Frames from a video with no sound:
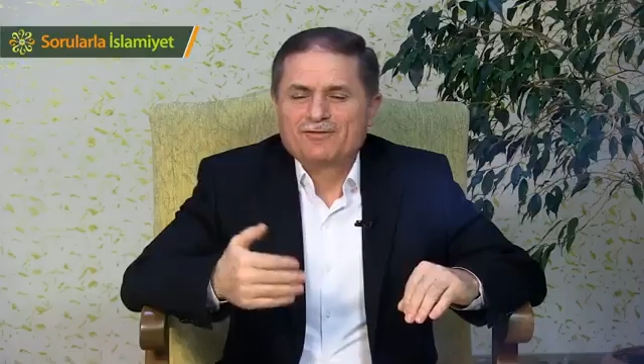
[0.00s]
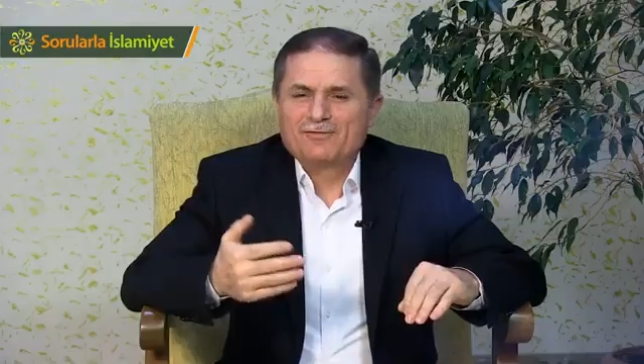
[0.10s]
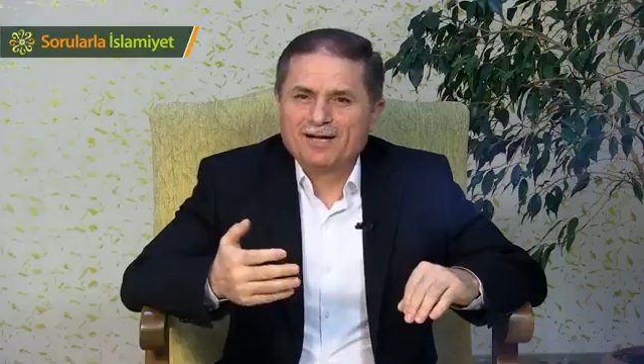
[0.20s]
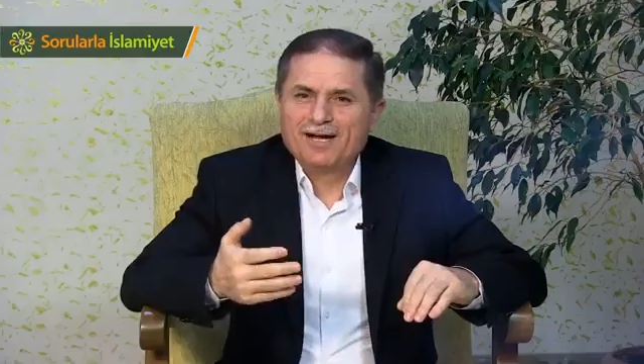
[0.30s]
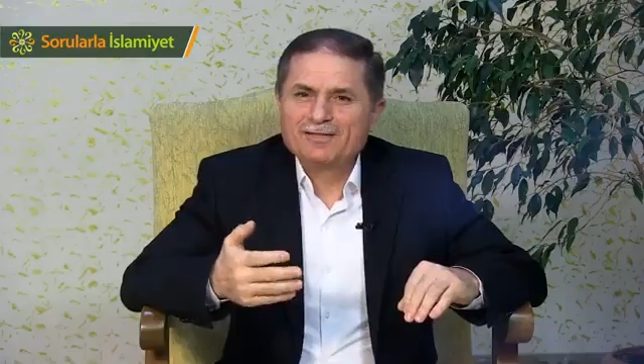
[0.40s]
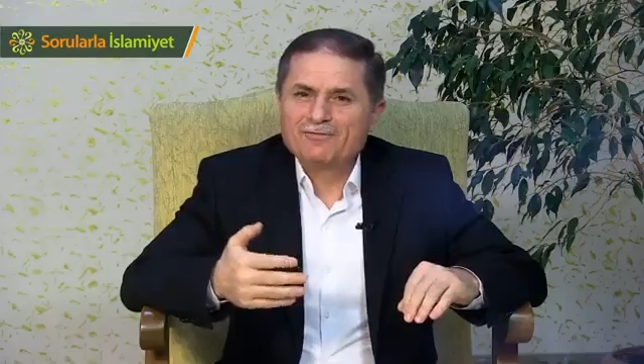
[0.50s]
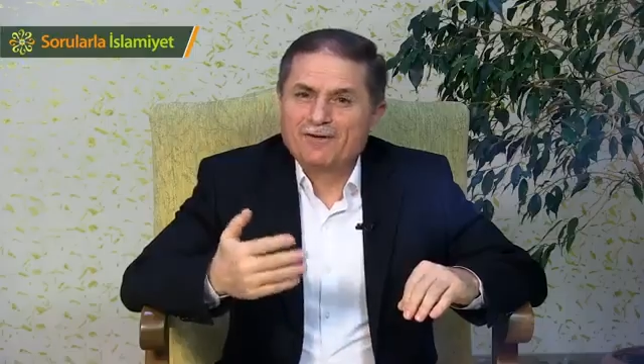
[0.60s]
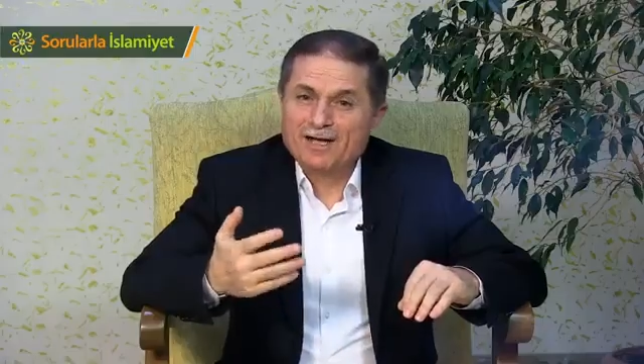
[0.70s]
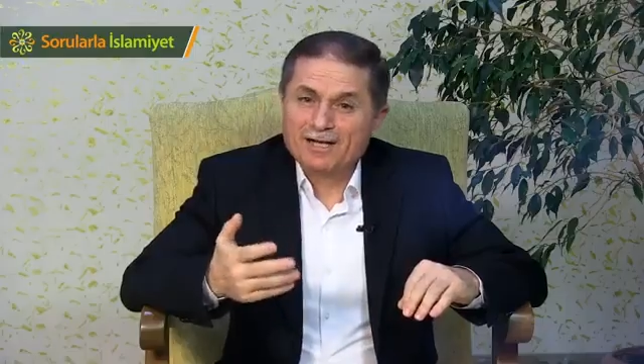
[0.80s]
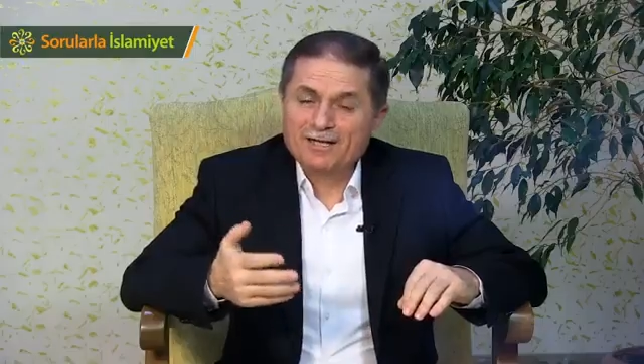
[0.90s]
Fakat
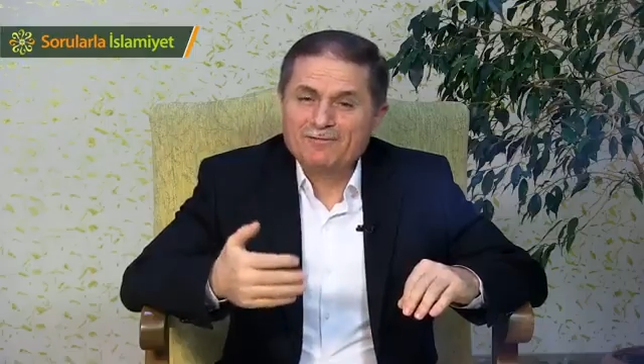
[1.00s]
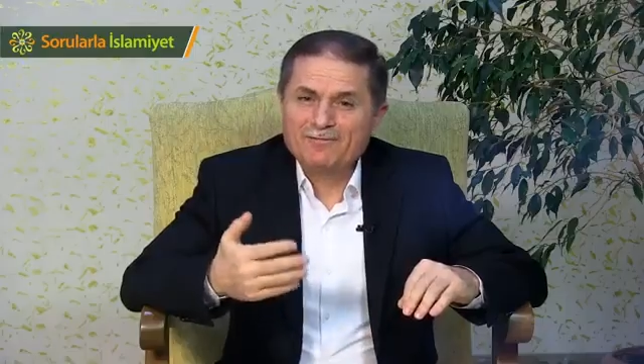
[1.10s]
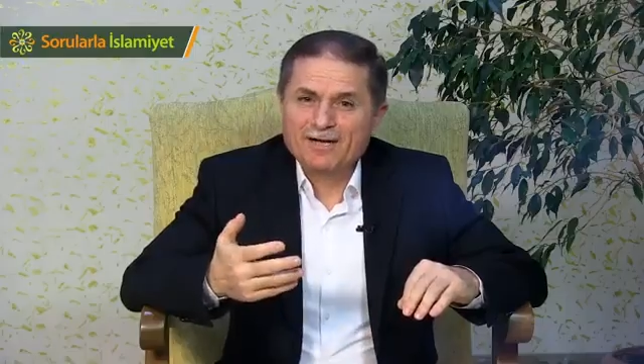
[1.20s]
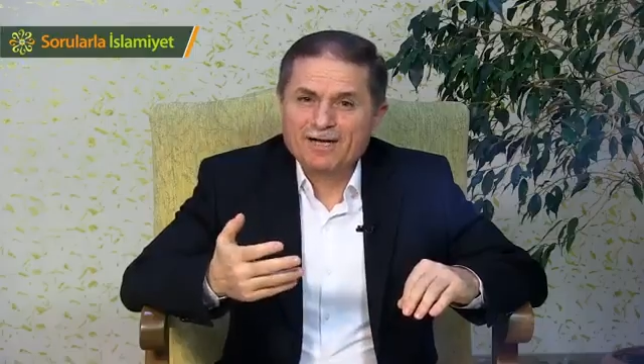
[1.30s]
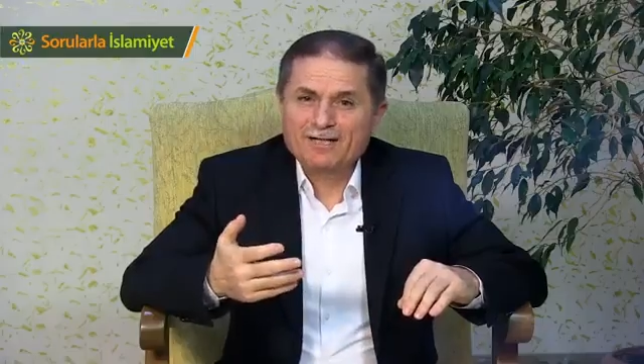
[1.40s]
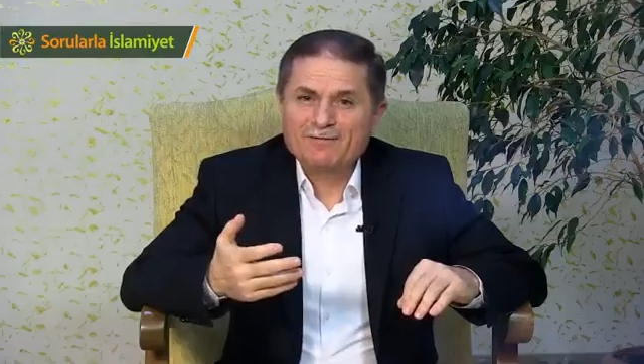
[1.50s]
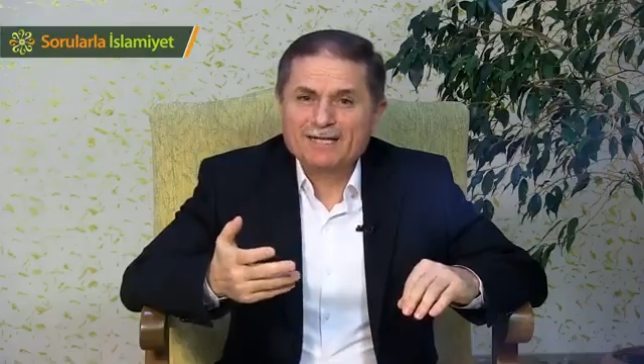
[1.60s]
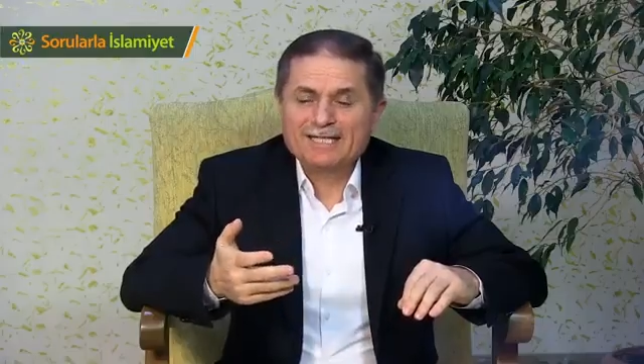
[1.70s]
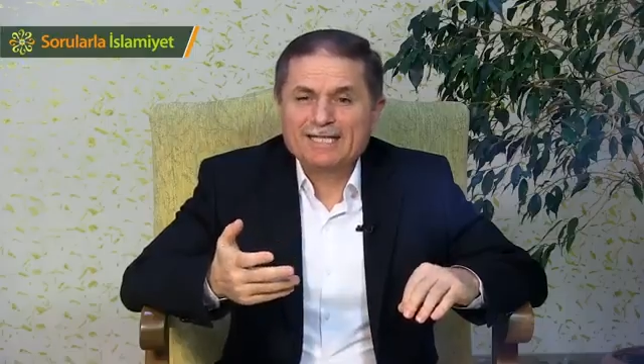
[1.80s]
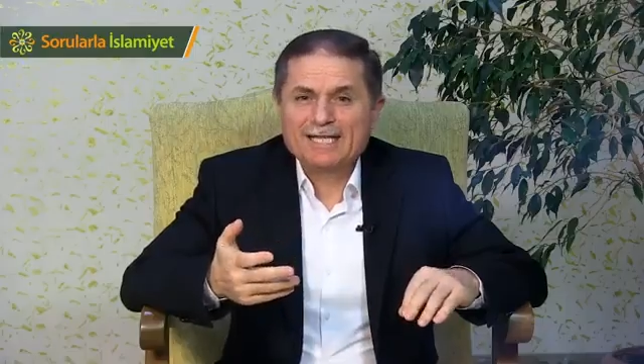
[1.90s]
farklı farklı
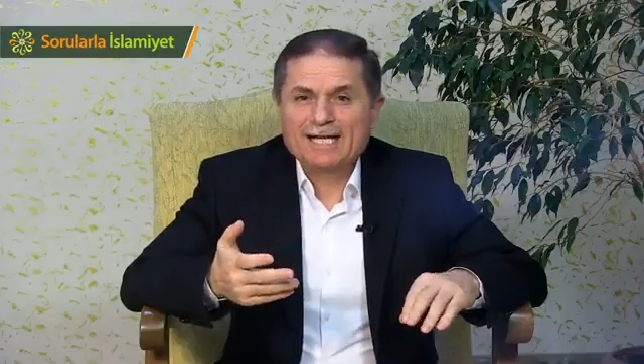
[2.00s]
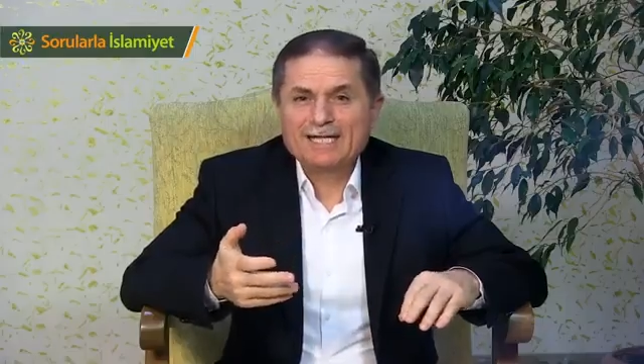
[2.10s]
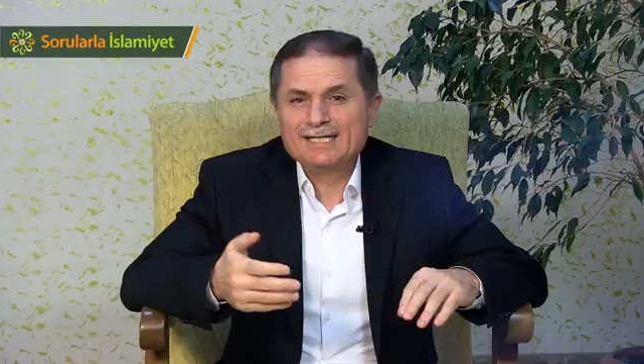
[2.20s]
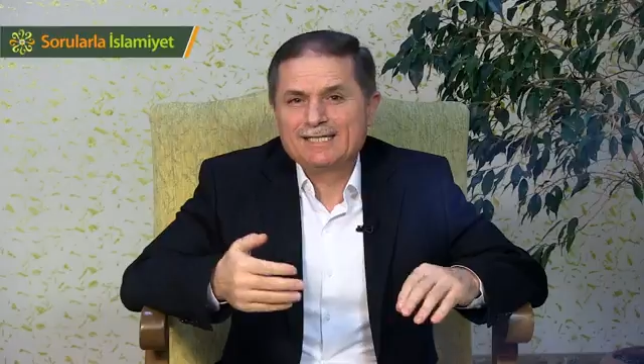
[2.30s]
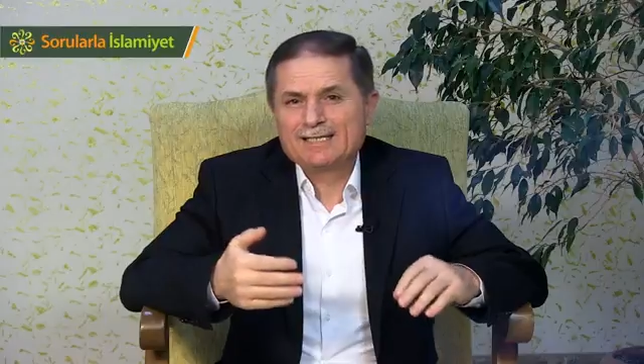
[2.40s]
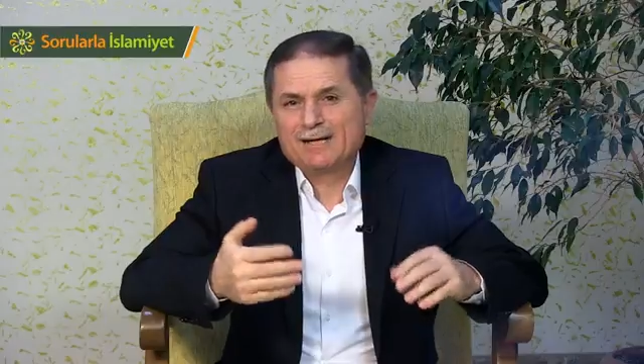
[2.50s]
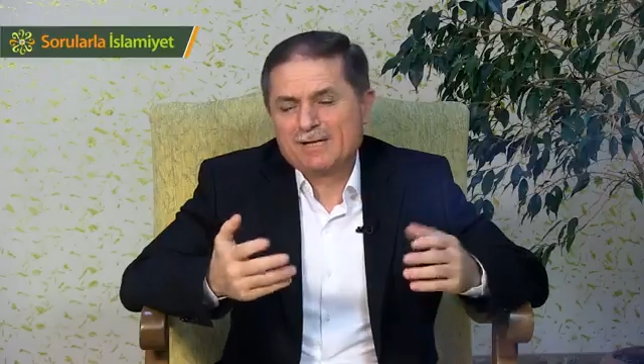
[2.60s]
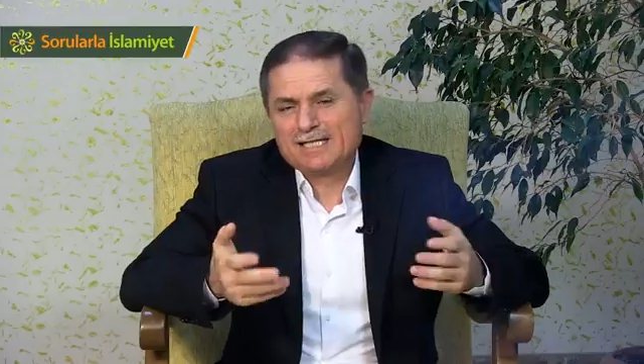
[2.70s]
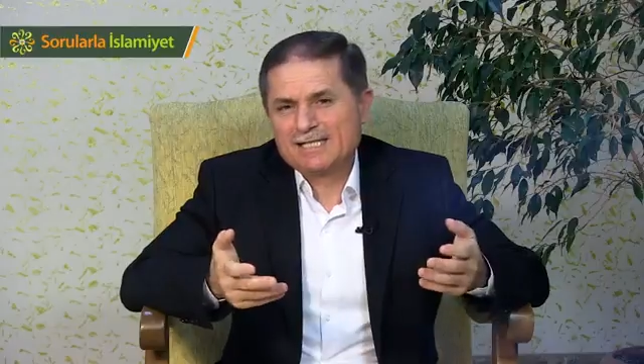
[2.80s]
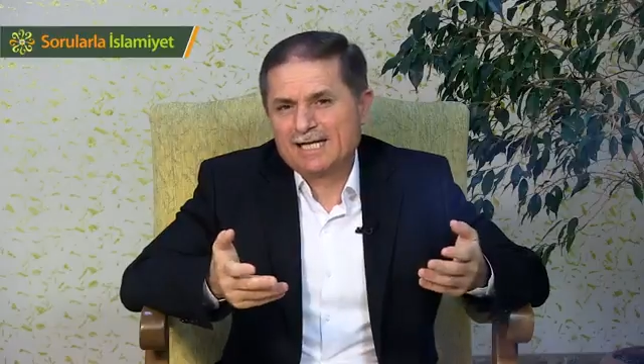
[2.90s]
vakitlerin
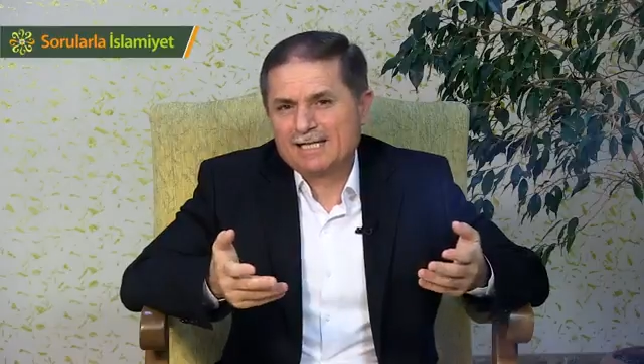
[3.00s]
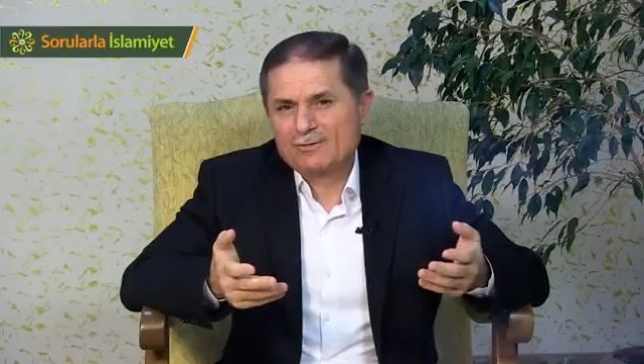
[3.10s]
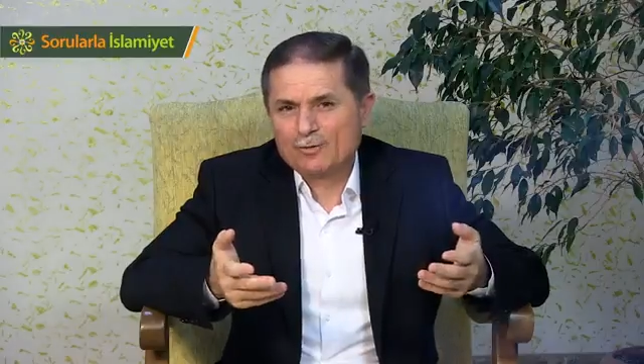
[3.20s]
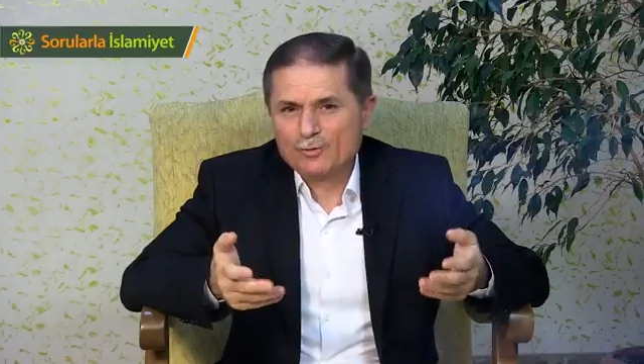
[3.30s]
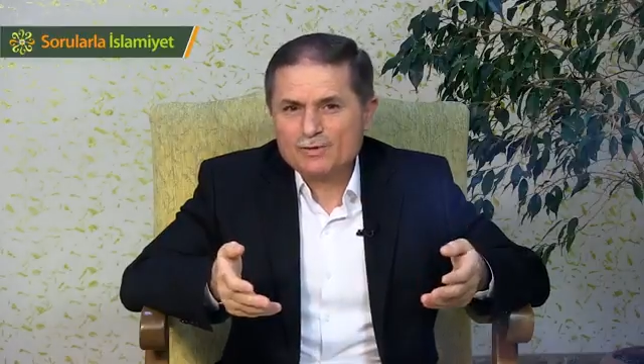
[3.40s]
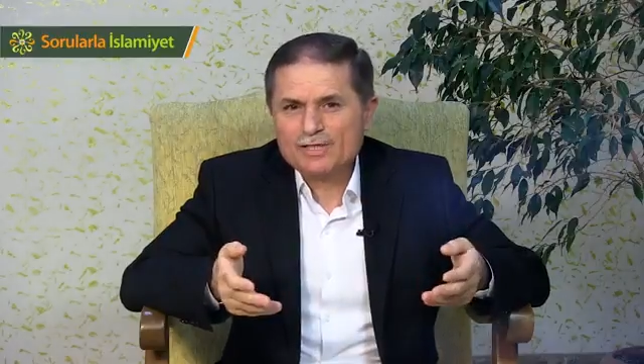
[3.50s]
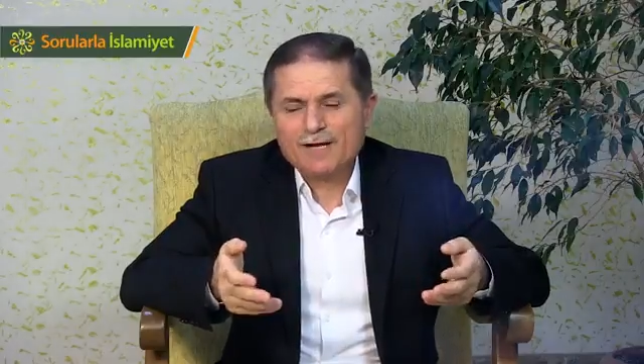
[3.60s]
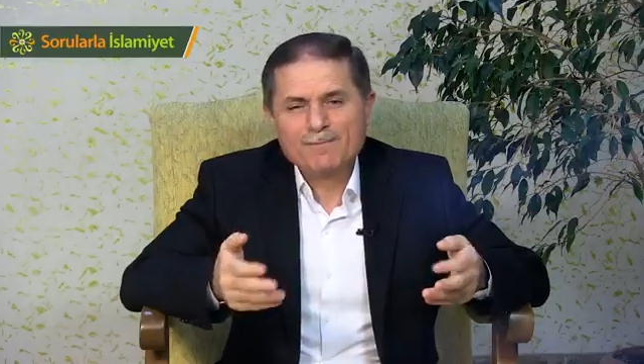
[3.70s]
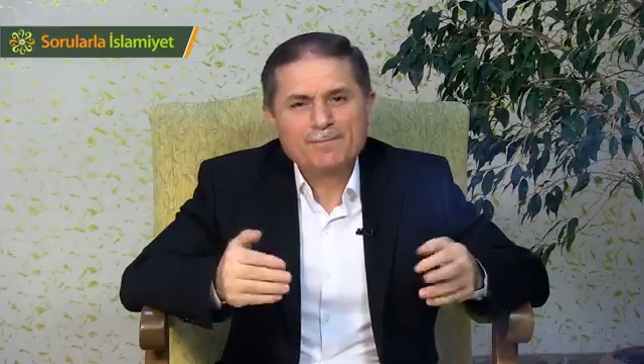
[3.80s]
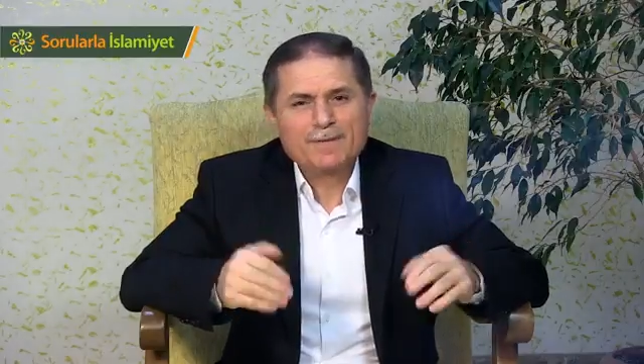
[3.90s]
namazları olursa